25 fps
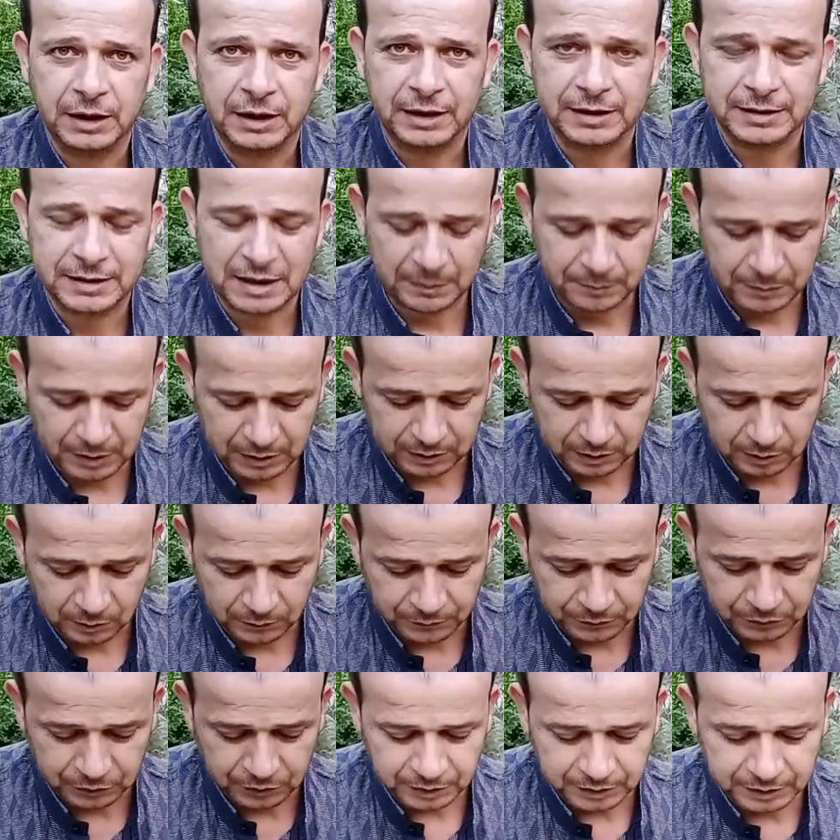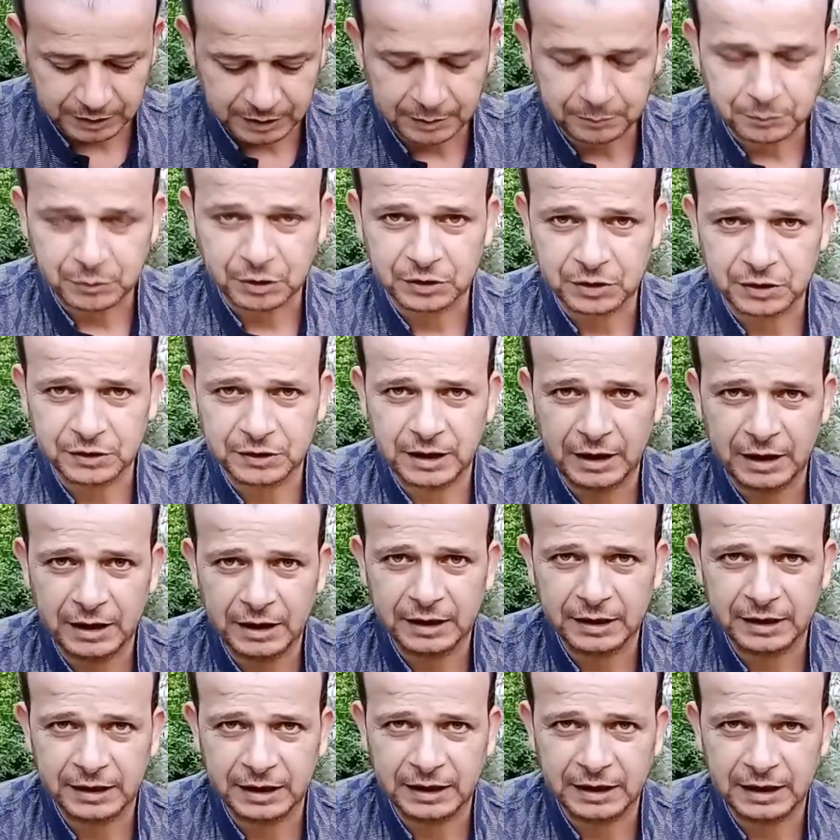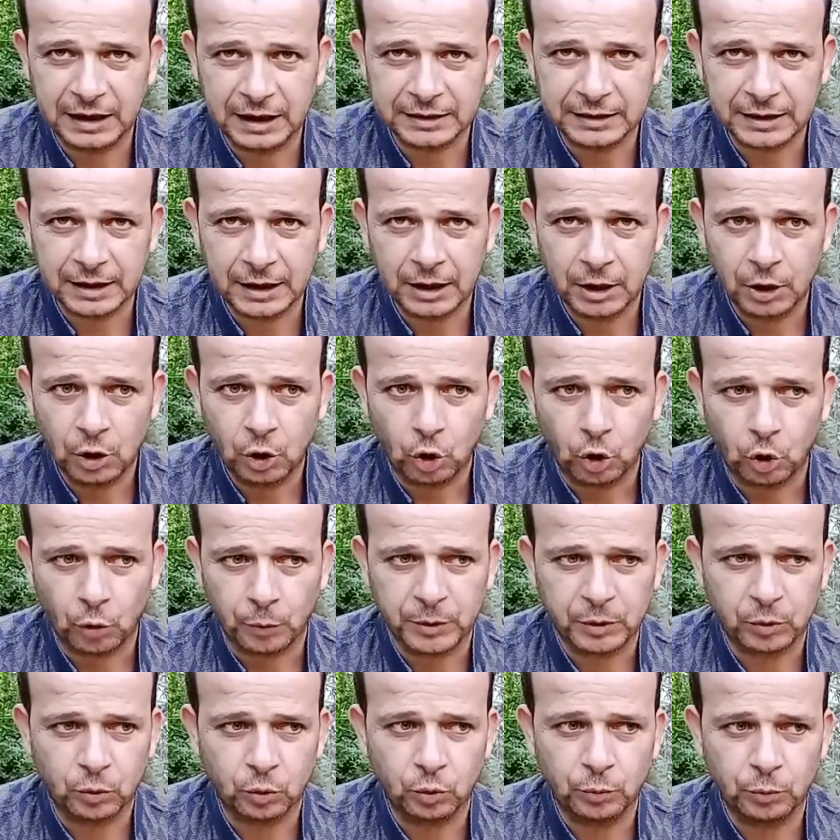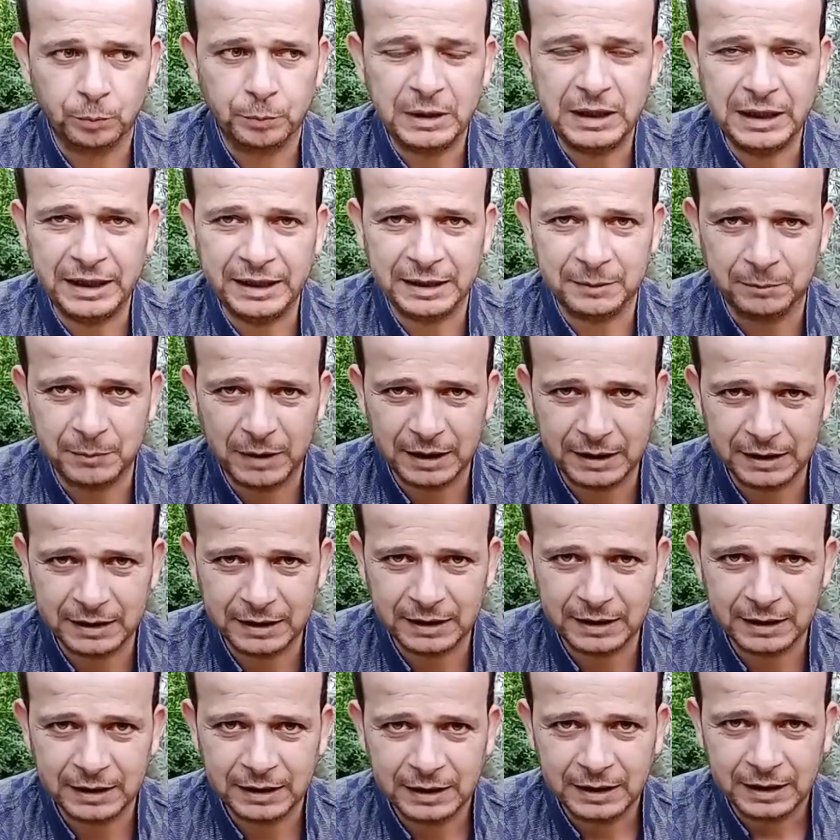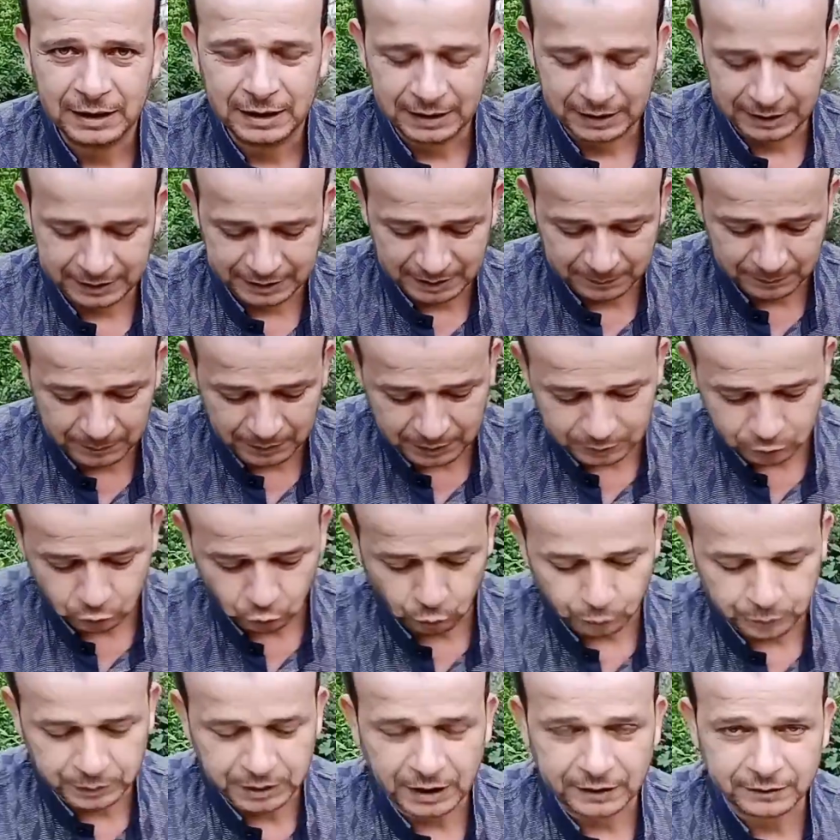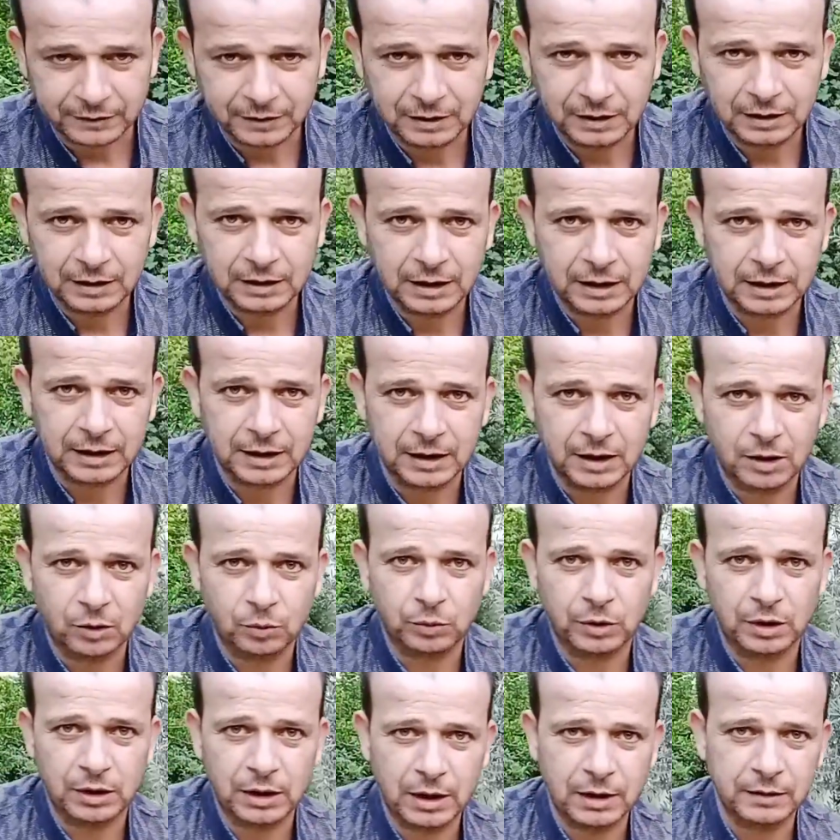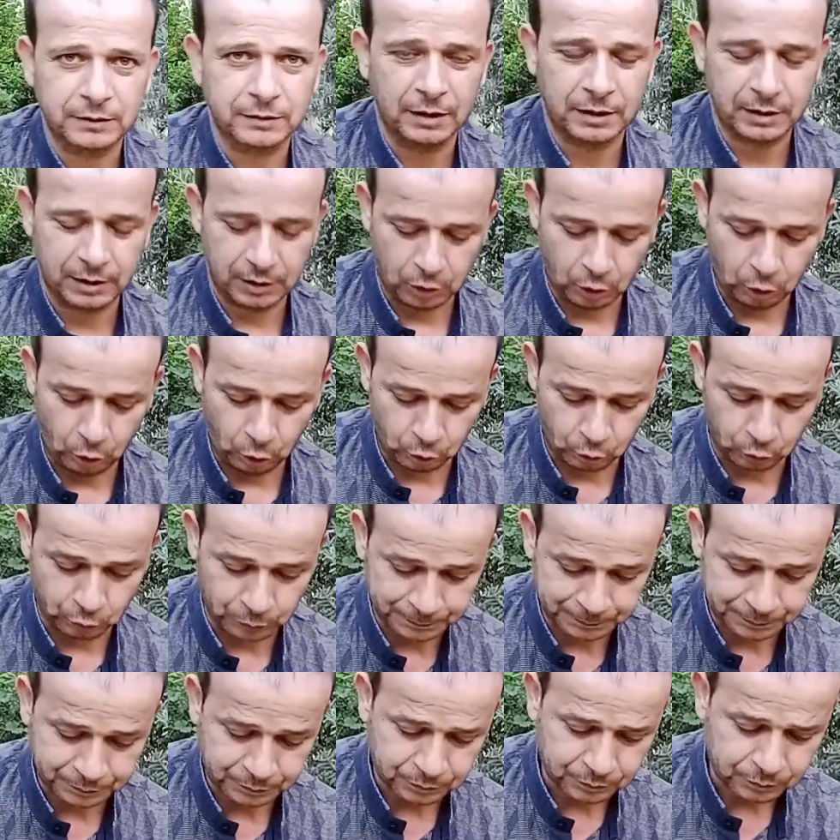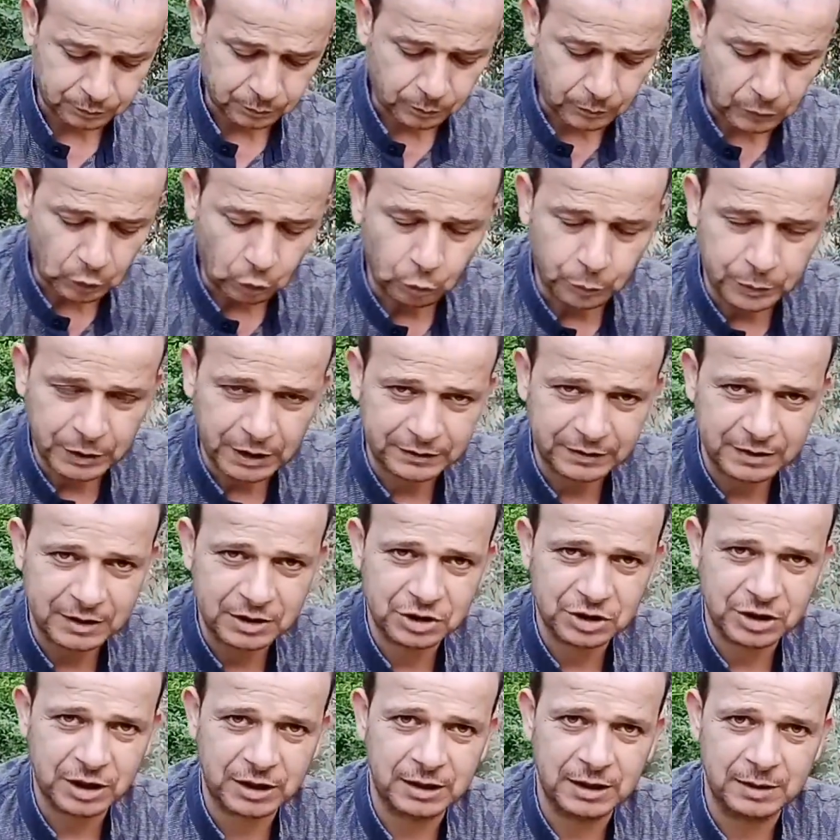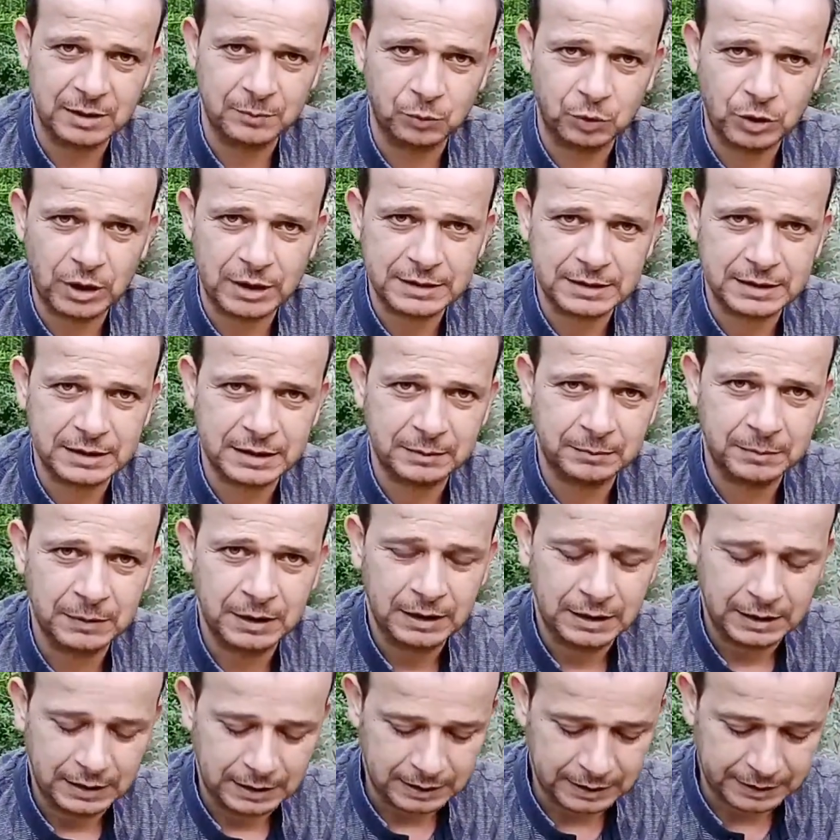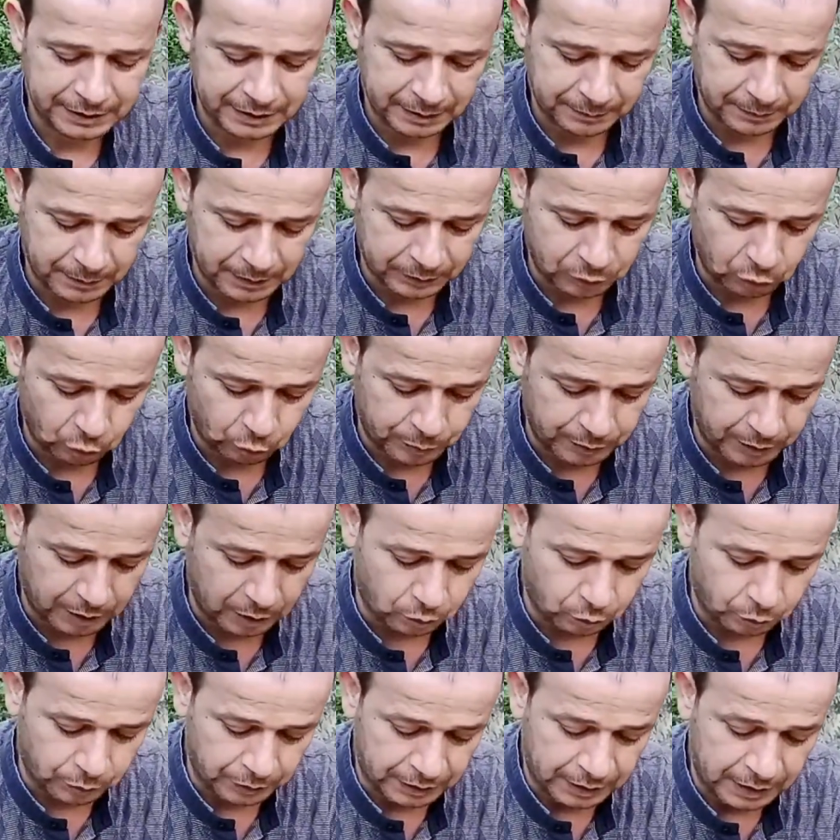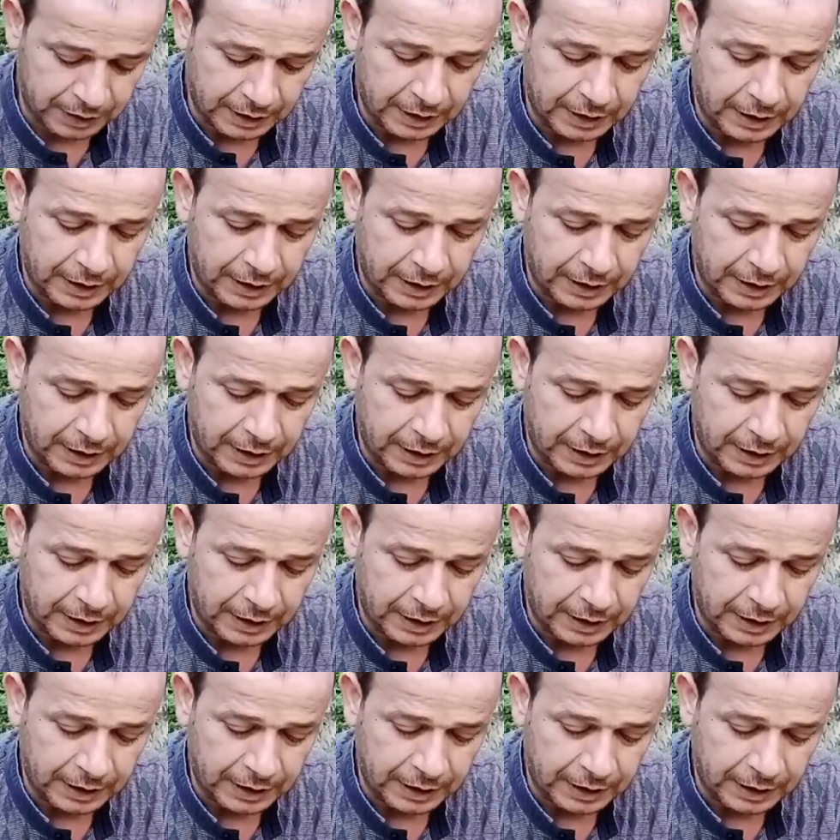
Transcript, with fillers: اصابات الفطريه بيطردها كلياتها وبيقوم بالحمايه للنبات وبيعطيه اللون الاخضر الحلو بيعطيه الشكل المناسب للنبات وبيقوي